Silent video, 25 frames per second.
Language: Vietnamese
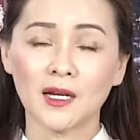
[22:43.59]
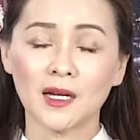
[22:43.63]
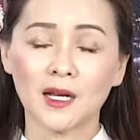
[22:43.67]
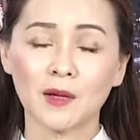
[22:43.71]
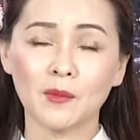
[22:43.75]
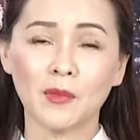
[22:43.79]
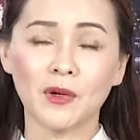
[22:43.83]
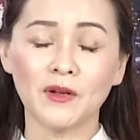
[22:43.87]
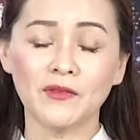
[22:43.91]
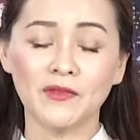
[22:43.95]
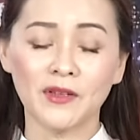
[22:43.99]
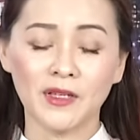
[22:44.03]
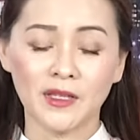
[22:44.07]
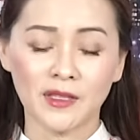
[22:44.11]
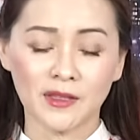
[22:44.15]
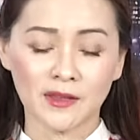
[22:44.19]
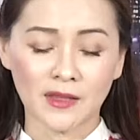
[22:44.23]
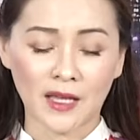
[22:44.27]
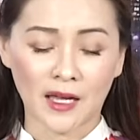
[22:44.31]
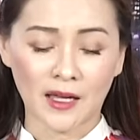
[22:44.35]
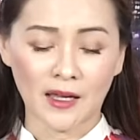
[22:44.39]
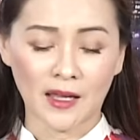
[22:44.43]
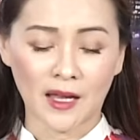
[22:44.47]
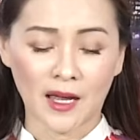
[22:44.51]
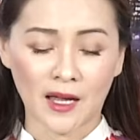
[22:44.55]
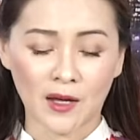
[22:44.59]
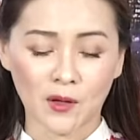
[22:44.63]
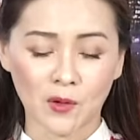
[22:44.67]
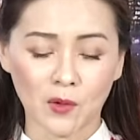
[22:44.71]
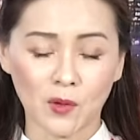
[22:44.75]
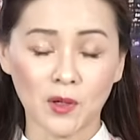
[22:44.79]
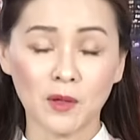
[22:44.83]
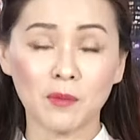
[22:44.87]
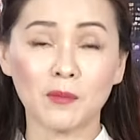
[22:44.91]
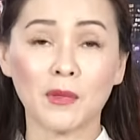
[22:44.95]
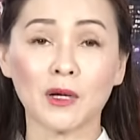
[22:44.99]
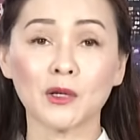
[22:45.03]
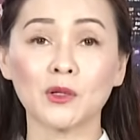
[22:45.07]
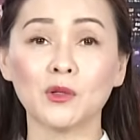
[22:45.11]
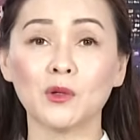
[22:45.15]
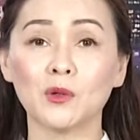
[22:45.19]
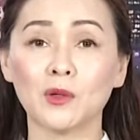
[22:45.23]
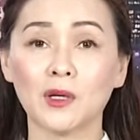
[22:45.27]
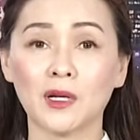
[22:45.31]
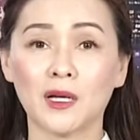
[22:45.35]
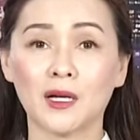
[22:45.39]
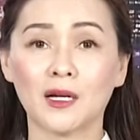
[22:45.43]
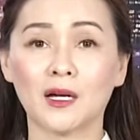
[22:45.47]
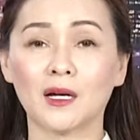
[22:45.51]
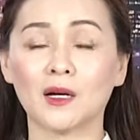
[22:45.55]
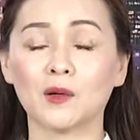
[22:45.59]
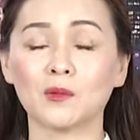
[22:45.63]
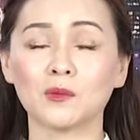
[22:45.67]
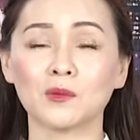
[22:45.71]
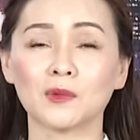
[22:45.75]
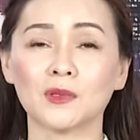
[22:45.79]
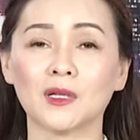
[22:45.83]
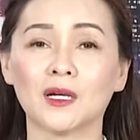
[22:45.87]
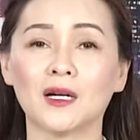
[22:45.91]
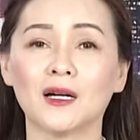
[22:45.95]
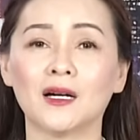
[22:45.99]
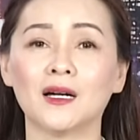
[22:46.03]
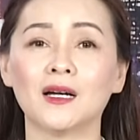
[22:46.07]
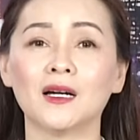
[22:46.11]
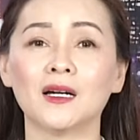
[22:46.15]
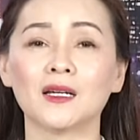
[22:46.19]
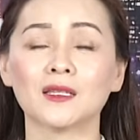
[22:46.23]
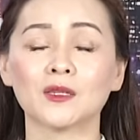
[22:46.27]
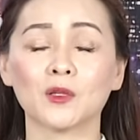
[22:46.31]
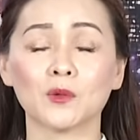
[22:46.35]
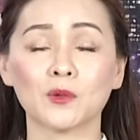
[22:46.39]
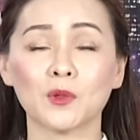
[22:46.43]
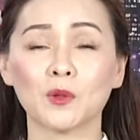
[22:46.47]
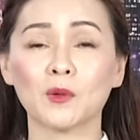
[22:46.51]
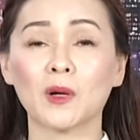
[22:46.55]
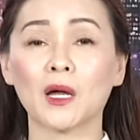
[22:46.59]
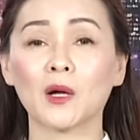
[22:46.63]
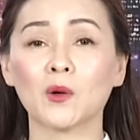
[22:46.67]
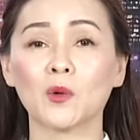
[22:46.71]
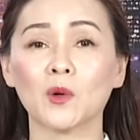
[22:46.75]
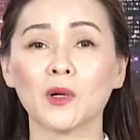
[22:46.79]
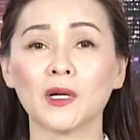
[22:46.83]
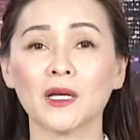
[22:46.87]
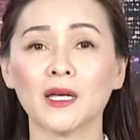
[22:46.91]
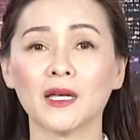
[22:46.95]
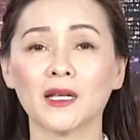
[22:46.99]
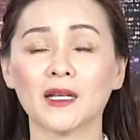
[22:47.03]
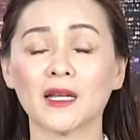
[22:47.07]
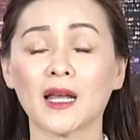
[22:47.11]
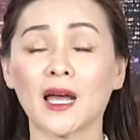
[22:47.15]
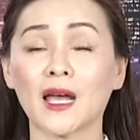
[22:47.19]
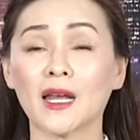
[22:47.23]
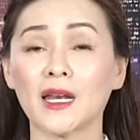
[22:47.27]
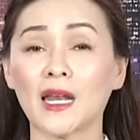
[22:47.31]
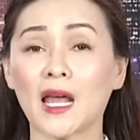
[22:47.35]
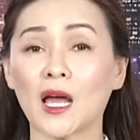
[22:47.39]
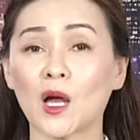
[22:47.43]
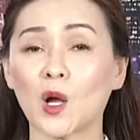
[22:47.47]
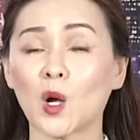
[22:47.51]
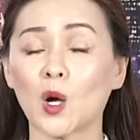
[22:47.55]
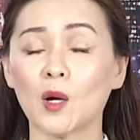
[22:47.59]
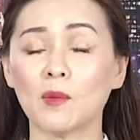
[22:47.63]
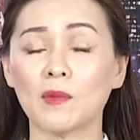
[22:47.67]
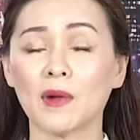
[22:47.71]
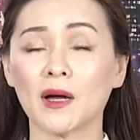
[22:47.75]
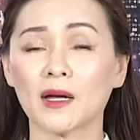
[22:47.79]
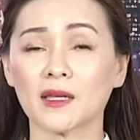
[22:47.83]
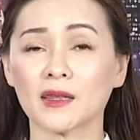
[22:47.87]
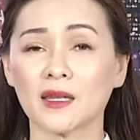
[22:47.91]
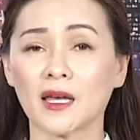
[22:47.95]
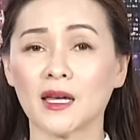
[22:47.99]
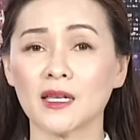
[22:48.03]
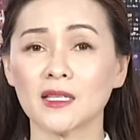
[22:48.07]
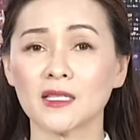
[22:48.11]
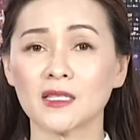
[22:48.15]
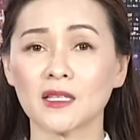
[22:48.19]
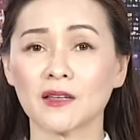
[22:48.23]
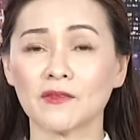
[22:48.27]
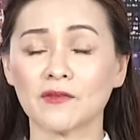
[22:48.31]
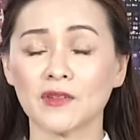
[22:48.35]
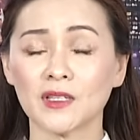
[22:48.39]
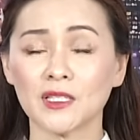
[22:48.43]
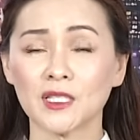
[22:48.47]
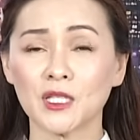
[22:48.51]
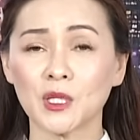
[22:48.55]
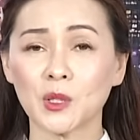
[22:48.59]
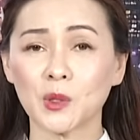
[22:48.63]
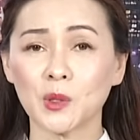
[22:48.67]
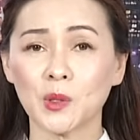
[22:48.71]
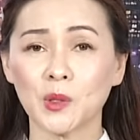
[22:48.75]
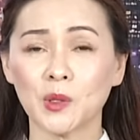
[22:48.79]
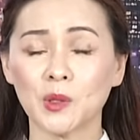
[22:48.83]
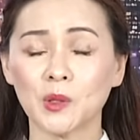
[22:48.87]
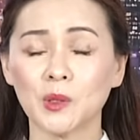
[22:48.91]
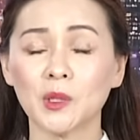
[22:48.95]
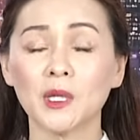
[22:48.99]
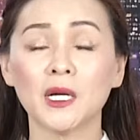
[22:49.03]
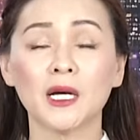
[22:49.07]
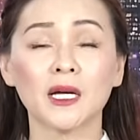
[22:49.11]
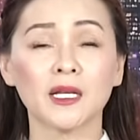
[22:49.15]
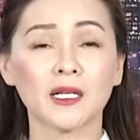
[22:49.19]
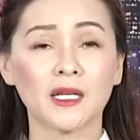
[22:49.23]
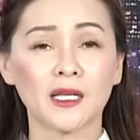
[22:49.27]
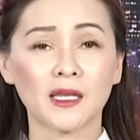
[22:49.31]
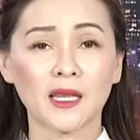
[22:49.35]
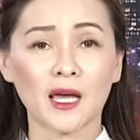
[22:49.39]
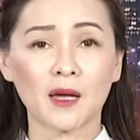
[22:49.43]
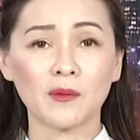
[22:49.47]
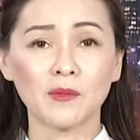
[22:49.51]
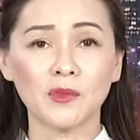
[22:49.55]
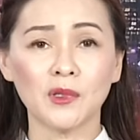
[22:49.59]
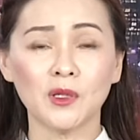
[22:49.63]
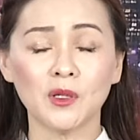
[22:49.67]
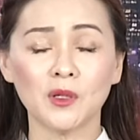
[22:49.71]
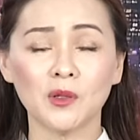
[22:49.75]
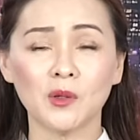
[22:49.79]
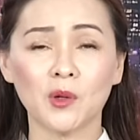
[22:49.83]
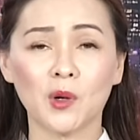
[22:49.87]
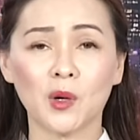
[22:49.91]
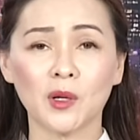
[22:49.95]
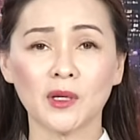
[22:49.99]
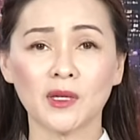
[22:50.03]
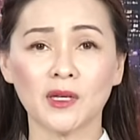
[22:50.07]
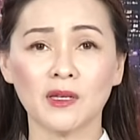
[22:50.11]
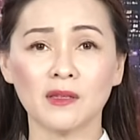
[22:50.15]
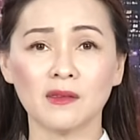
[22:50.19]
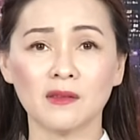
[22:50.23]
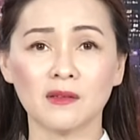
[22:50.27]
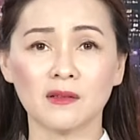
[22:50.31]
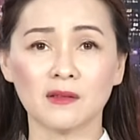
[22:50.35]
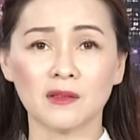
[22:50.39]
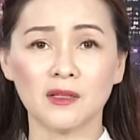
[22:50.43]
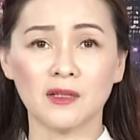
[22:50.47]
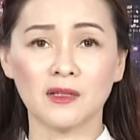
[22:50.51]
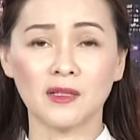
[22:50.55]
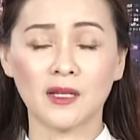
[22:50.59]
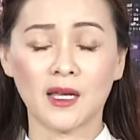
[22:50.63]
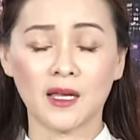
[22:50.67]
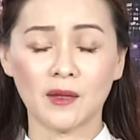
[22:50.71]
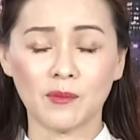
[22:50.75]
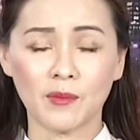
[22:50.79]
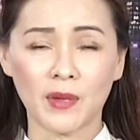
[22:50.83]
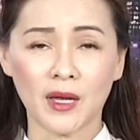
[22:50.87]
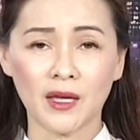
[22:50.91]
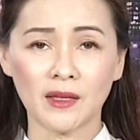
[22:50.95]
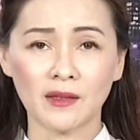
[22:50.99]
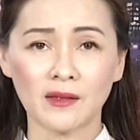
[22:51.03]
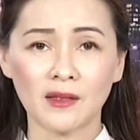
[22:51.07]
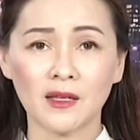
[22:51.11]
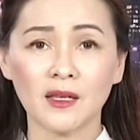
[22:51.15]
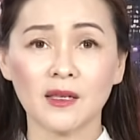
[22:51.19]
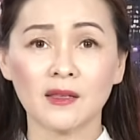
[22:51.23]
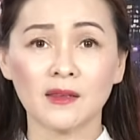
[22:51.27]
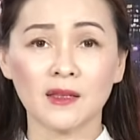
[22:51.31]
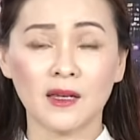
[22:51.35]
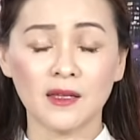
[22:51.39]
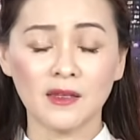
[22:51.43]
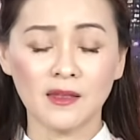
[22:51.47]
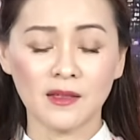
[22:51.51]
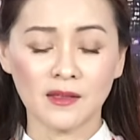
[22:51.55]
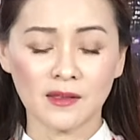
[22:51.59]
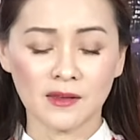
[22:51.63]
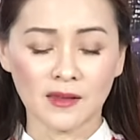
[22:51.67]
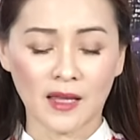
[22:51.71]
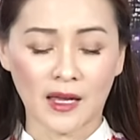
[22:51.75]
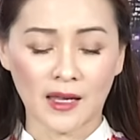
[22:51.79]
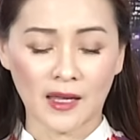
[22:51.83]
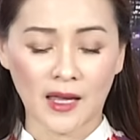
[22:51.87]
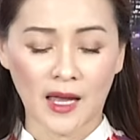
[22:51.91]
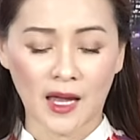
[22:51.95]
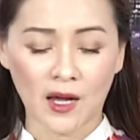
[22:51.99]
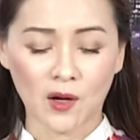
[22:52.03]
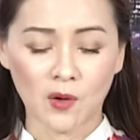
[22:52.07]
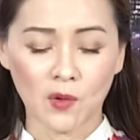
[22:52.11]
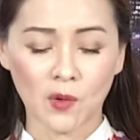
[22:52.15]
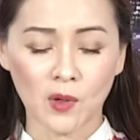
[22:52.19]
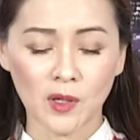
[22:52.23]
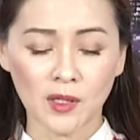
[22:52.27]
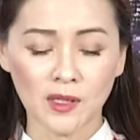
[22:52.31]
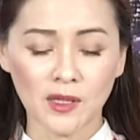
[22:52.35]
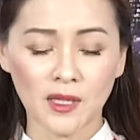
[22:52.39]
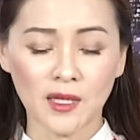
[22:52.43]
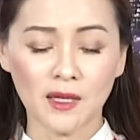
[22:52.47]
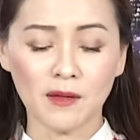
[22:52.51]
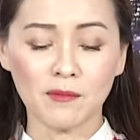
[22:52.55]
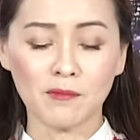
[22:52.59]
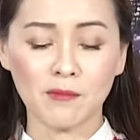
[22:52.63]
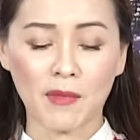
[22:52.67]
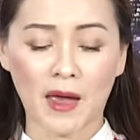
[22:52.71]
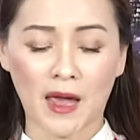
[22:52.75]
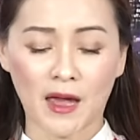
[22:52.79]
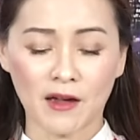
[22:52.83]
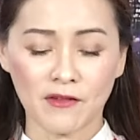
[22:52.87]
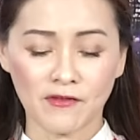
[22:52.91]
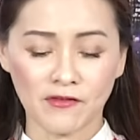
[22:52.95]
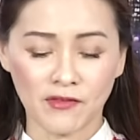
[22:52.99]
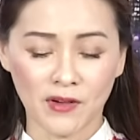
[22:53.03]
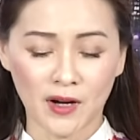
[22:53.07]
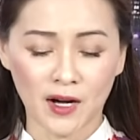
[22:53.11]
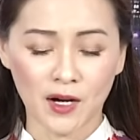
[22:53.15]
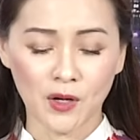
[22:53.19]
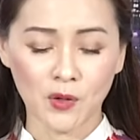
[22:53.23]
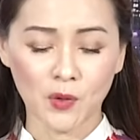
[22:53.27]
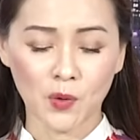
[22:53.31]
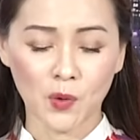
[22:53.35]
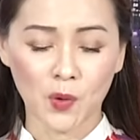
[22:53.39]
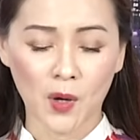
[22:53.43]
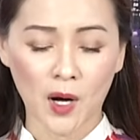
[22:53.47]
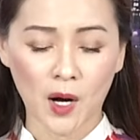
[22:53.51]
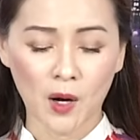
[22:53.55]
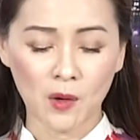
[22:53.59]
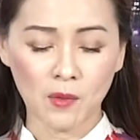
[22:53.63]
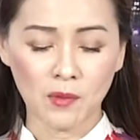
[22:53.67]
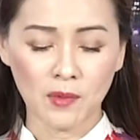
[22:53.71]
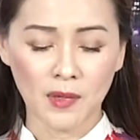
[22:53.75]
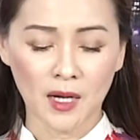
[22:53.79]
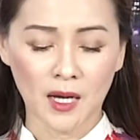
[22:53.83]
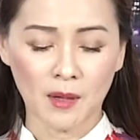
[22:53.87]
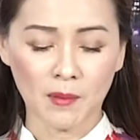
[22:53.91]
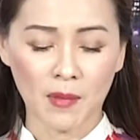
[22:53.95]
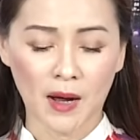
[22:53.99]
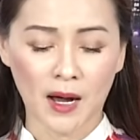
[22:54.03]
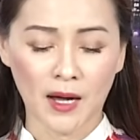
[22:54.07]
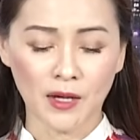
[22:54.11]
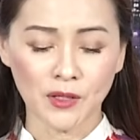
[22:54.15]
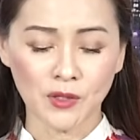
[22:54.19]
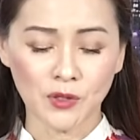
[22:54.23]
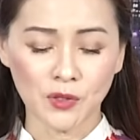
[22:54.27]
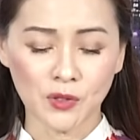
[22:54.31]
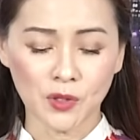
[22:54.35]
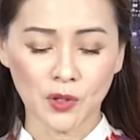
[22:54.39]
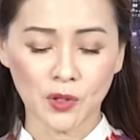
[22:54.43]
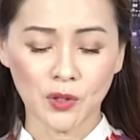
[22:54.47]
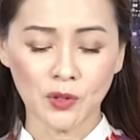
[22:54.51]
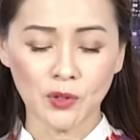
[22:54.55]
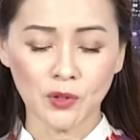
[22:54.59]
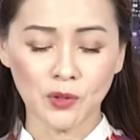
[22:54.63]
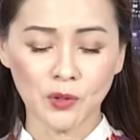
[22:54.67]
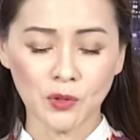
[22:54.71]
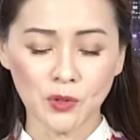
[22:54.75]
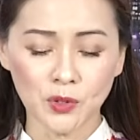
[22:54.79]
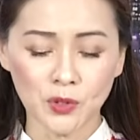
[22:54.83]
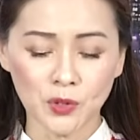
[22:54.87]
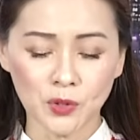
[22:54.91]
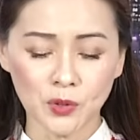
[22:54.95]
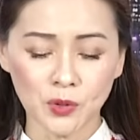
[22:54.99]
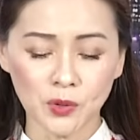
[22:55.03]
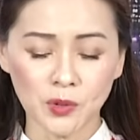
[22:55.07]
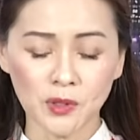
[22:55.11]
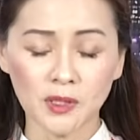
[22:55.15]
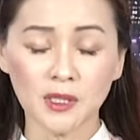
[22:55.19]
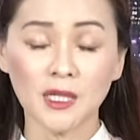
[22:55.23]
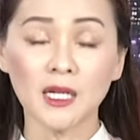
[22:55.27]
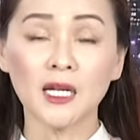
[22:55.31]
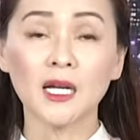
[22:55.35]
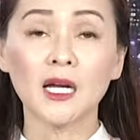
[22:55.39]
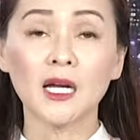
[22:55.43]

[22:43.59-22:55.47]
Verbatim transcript: Là bởi vì tại Hàn Quốc, mặc dù là ông uh, tổng thống Hàn Quốc hiện nay đang có mặt tại San Francisco để tham dự hội nghị thượng đỉnh APEC, thế nhưng tại Hàn Quốc thì mẹ vợ của ông là bà Choi U-sun